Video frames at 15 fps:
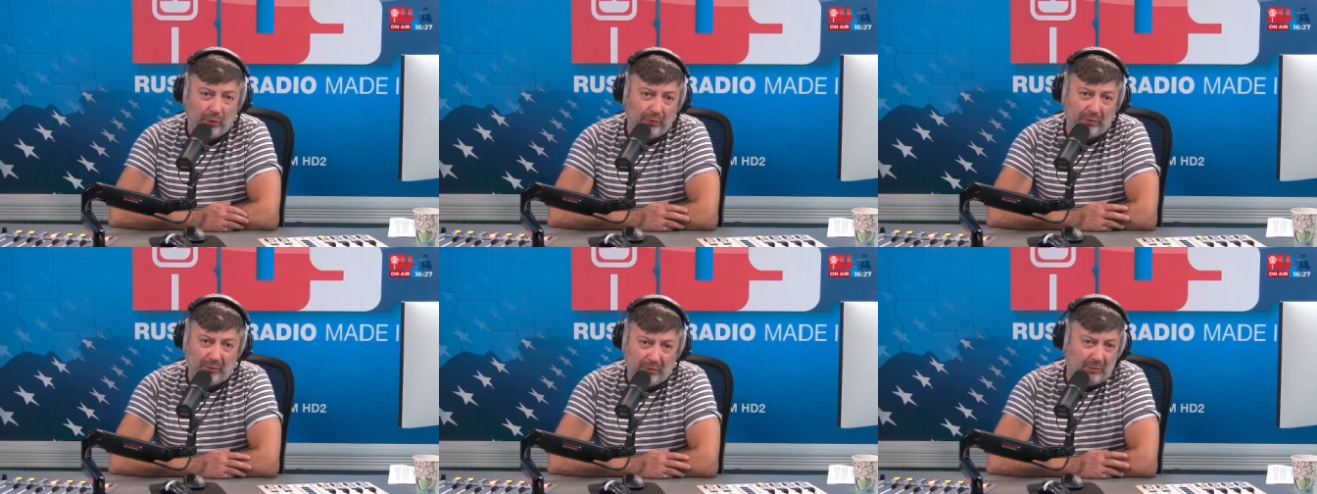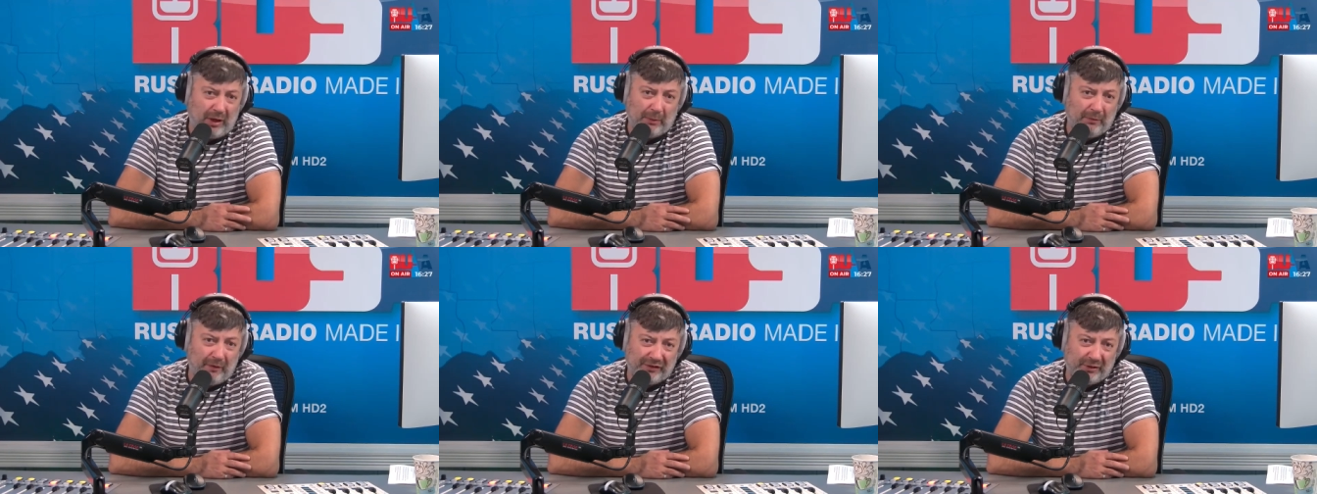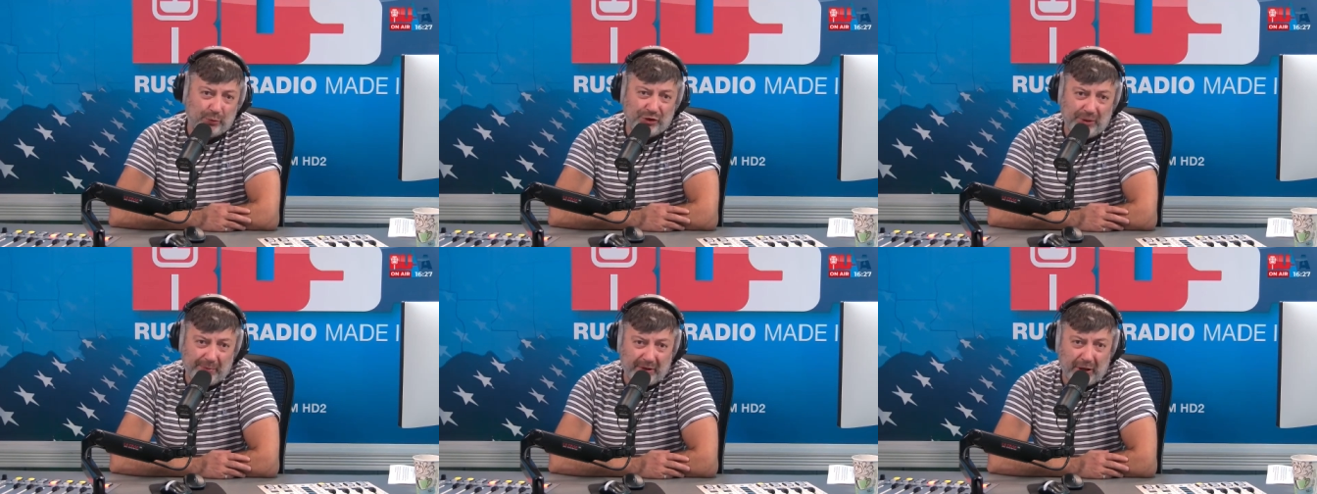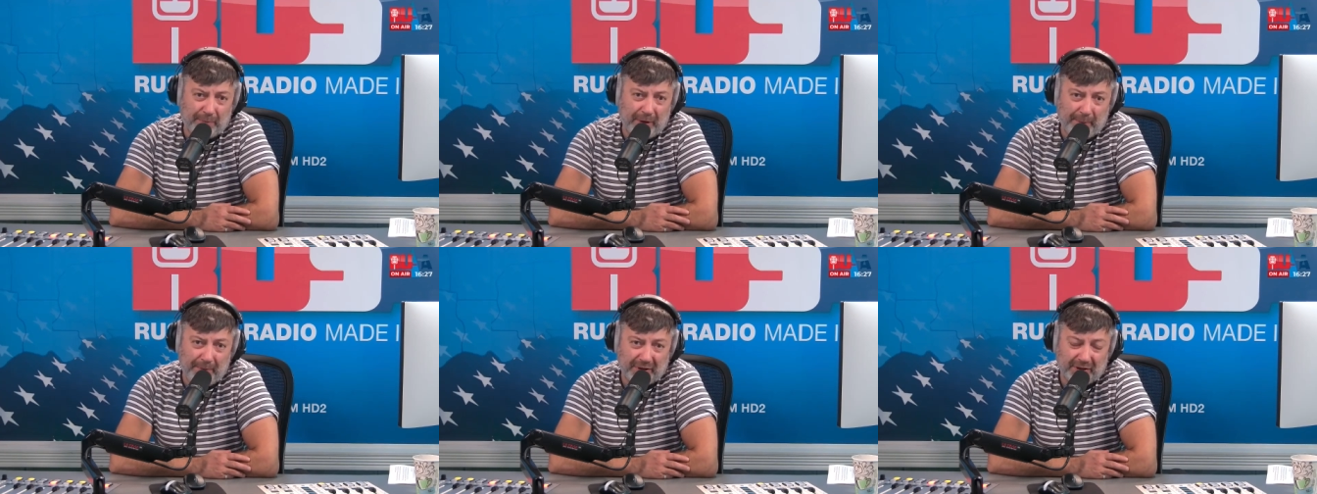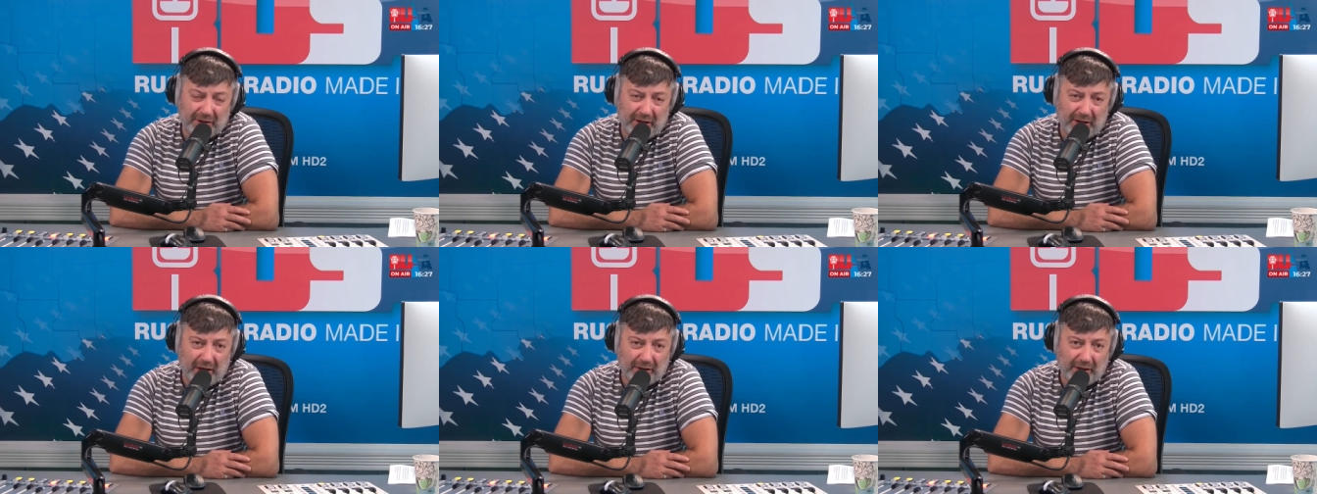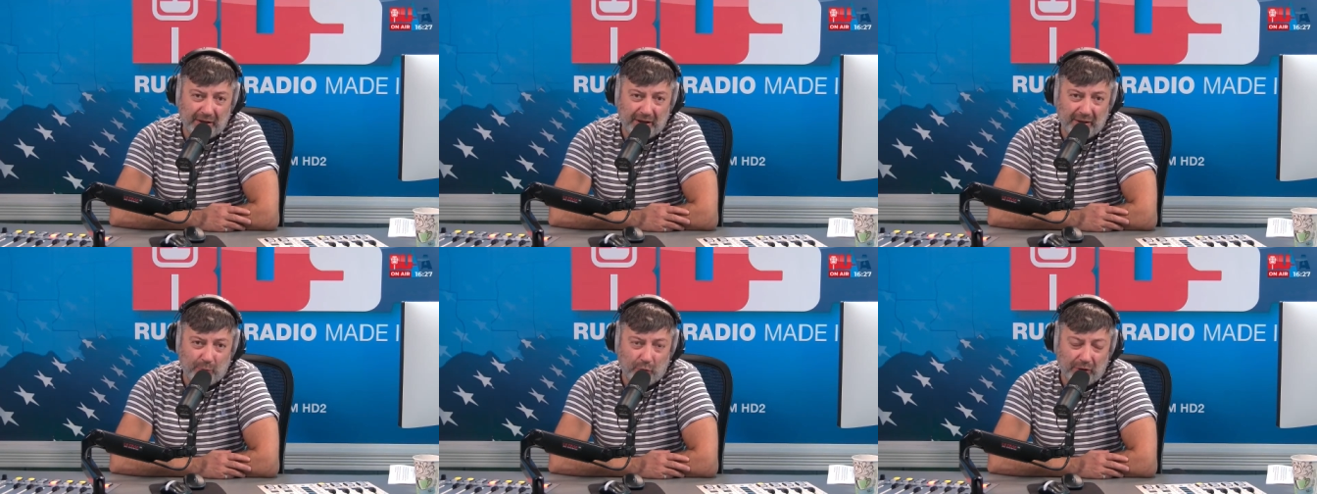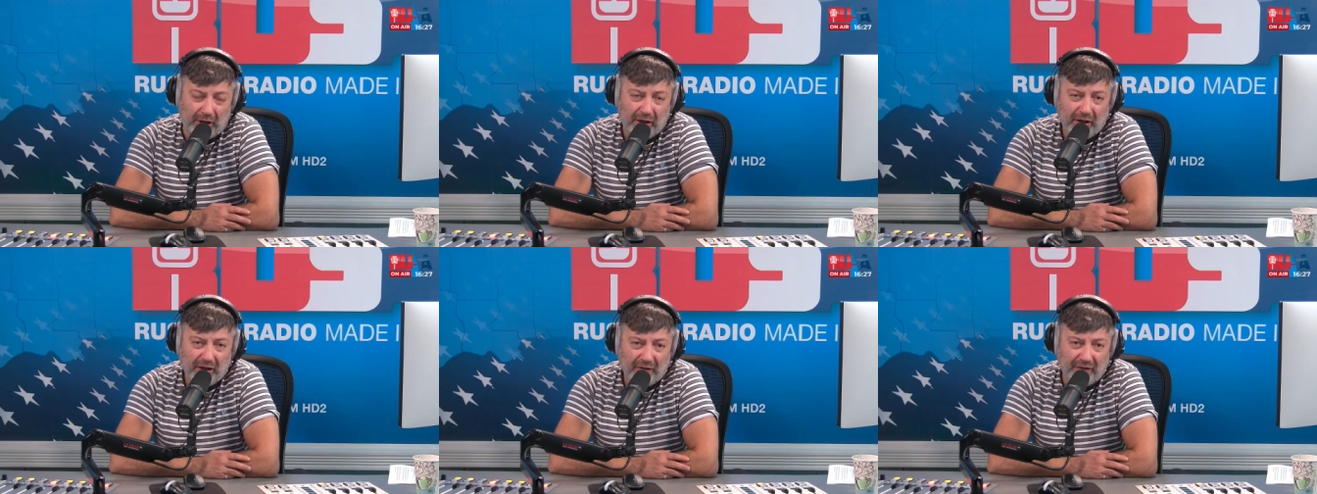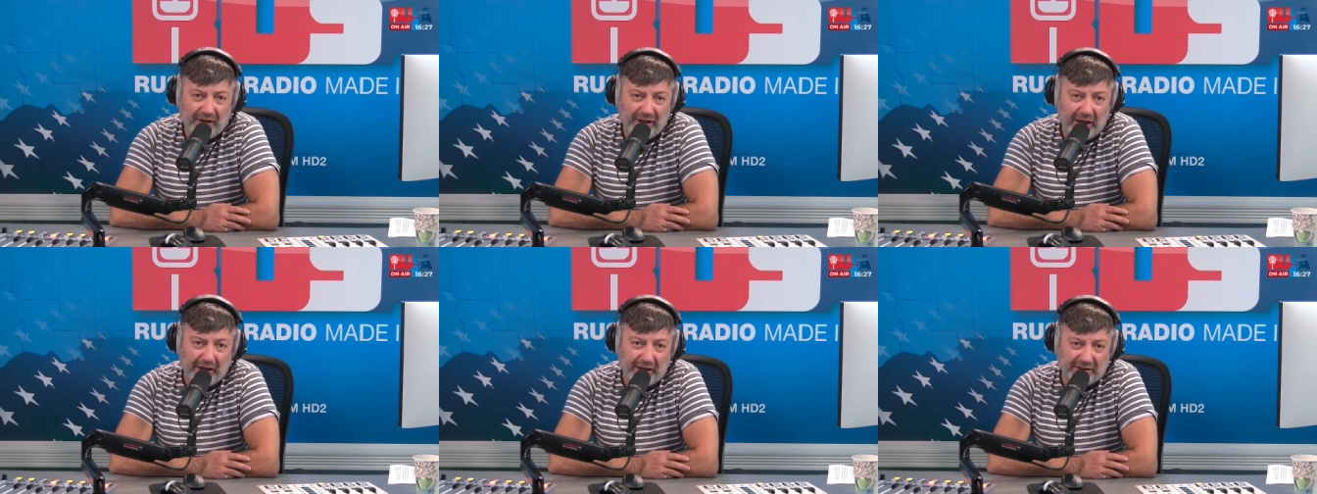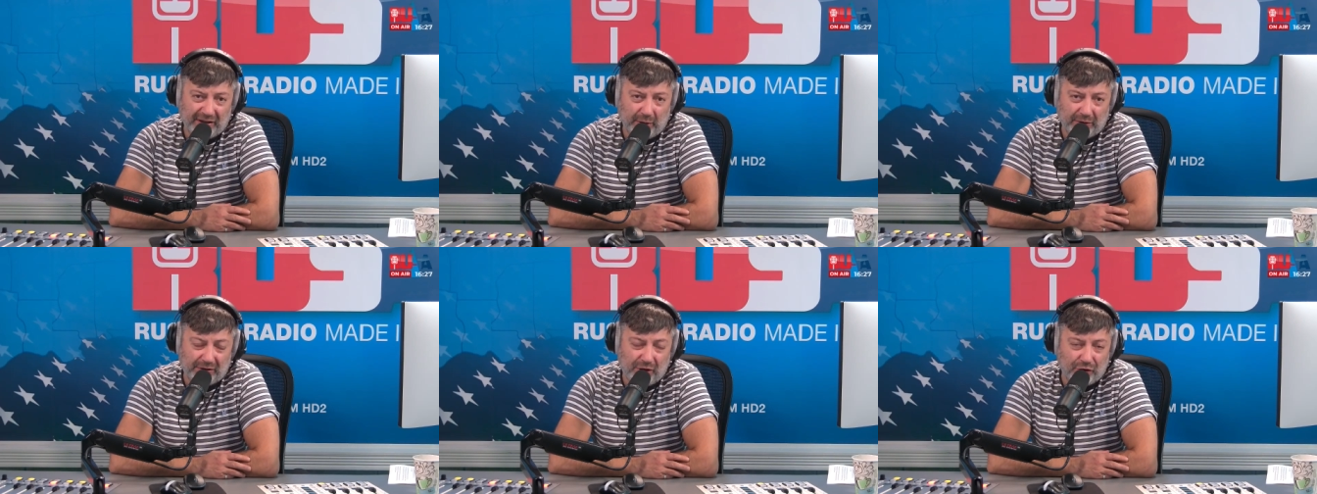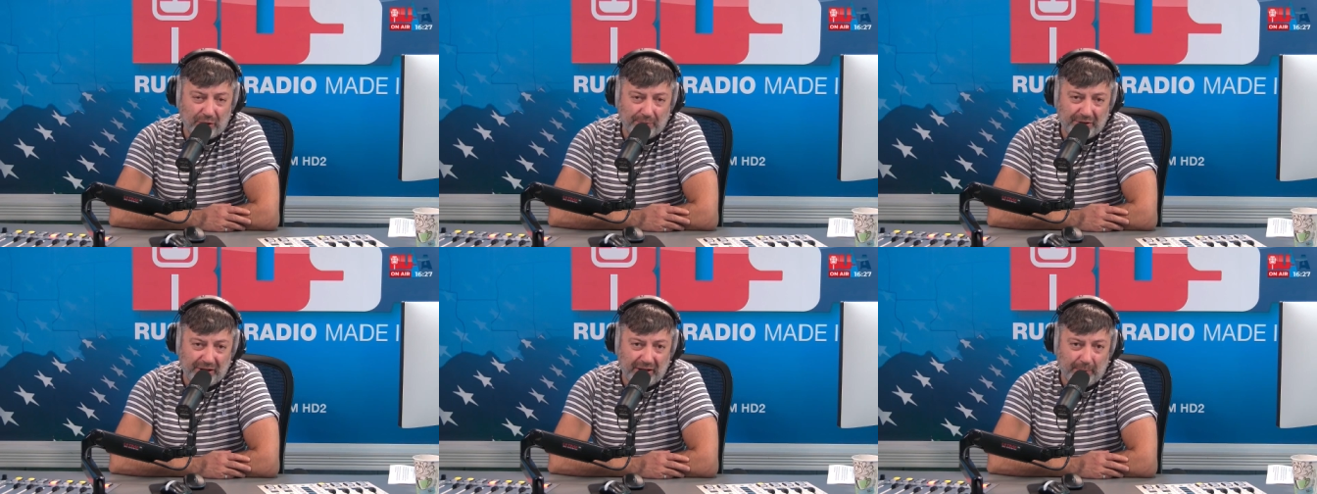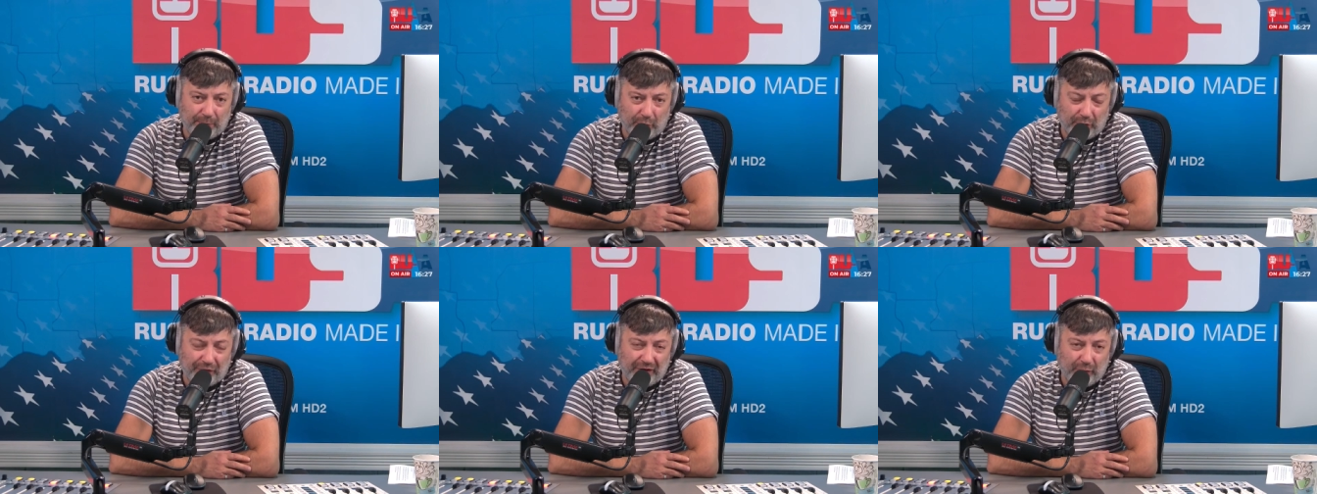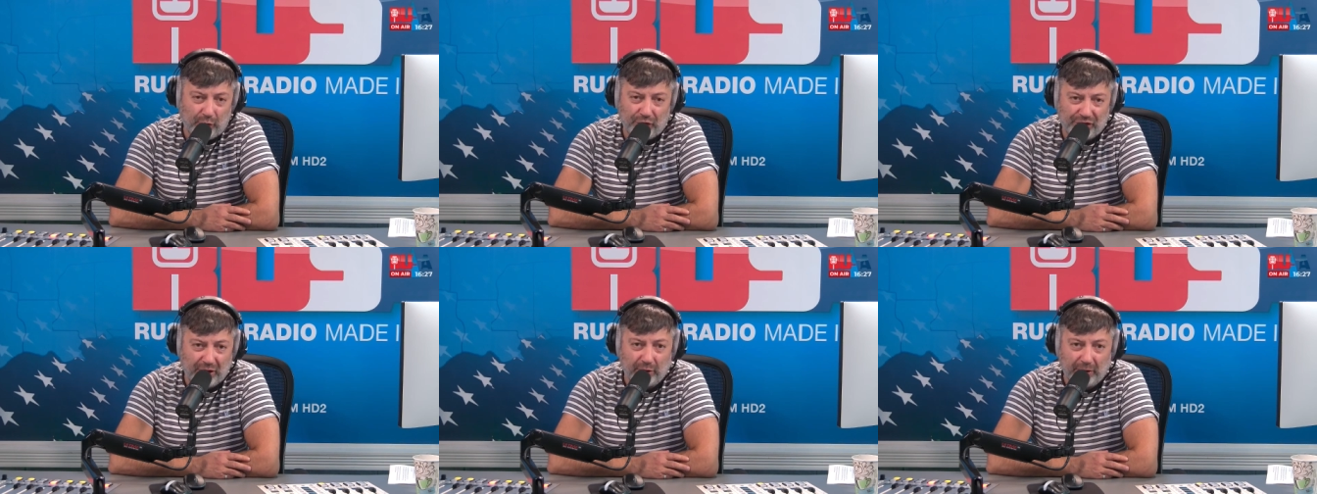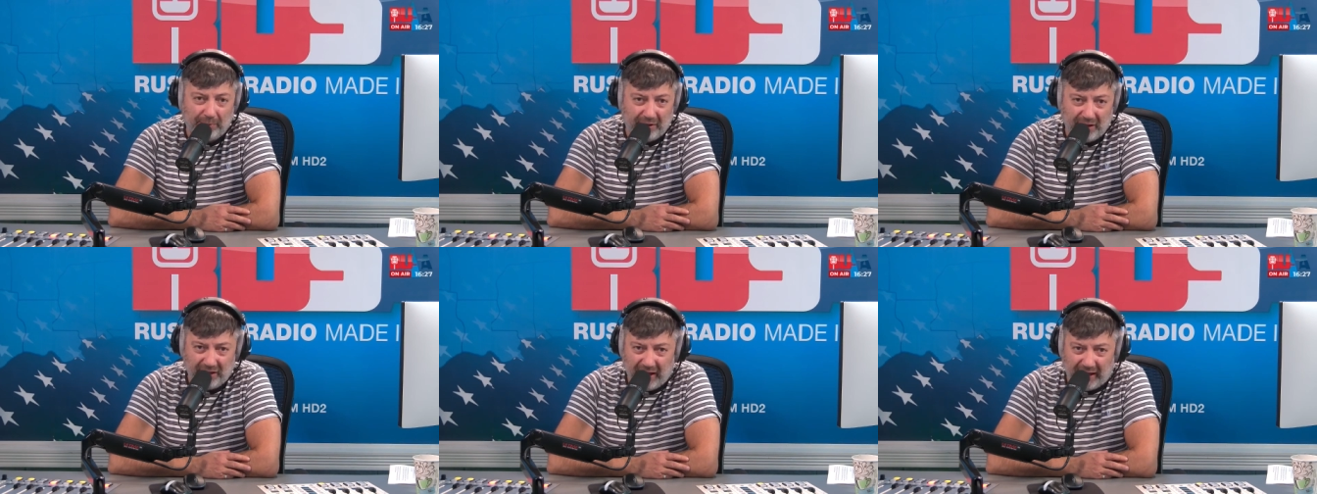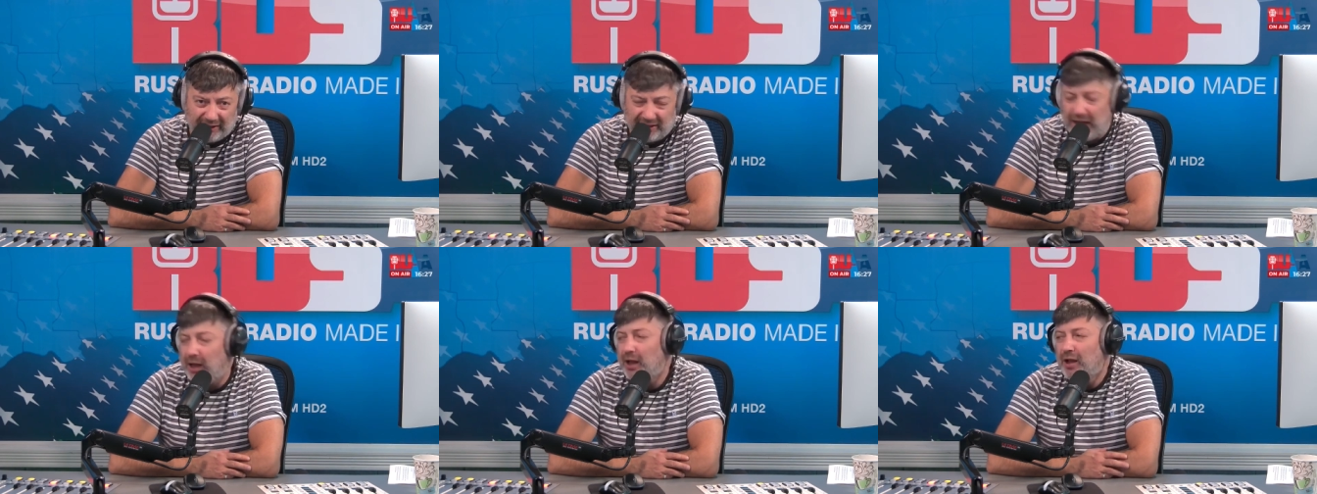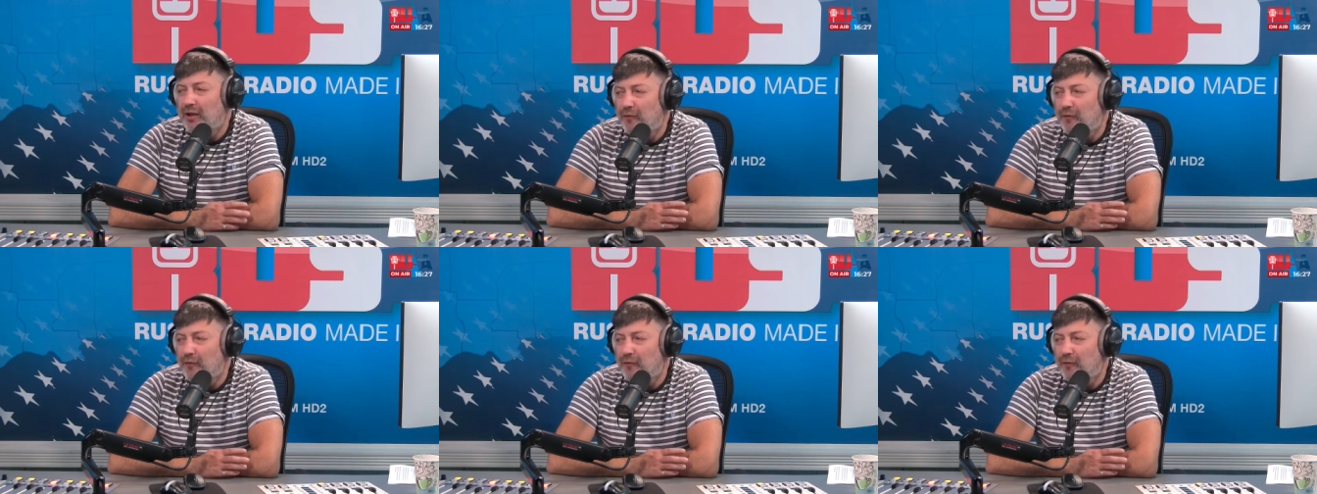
он, он как бы во всех учебниках прописан, да, когда гегемона влияние становится слишком сильным, против него начинает объединяться,